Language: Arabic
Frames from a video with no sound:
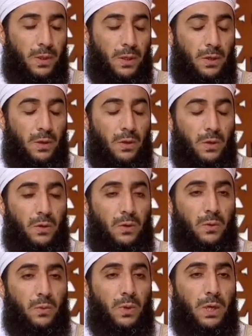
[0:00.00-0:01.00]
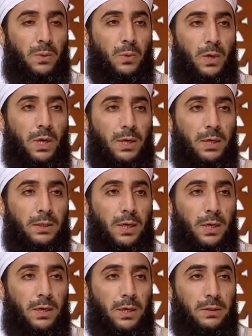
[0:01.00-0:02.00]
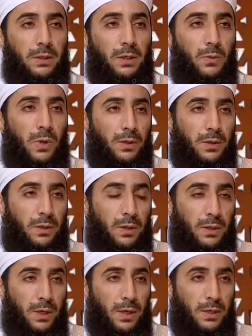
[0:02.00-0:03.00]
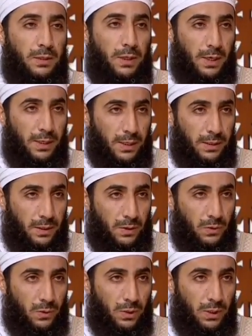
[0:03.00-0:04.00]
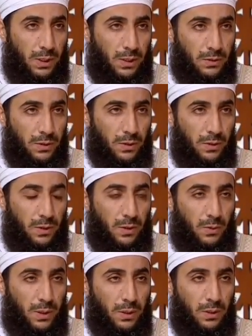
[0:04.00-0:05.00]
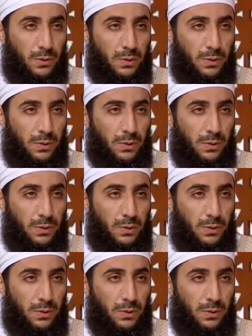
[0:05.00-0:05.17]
عليه الصلاة والسلام والأمر حالة حياته واضح أي حالة حياة رسول الله صلى الله عليه